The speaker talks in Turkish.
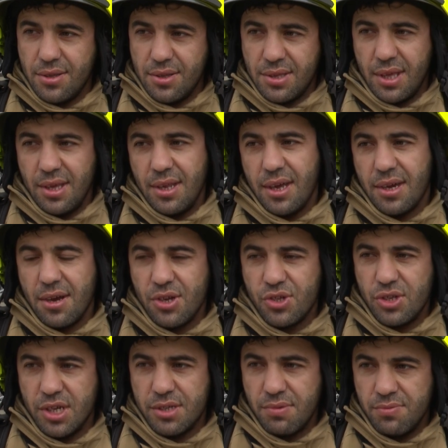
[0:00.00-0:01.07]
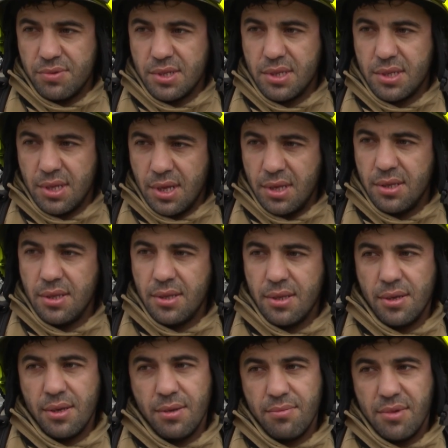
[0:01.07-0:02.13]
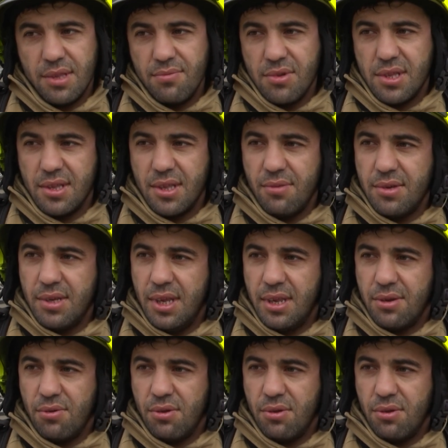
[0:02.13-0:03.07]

şeyle karşılaşmamıştık yani. Bizim için de bir ilk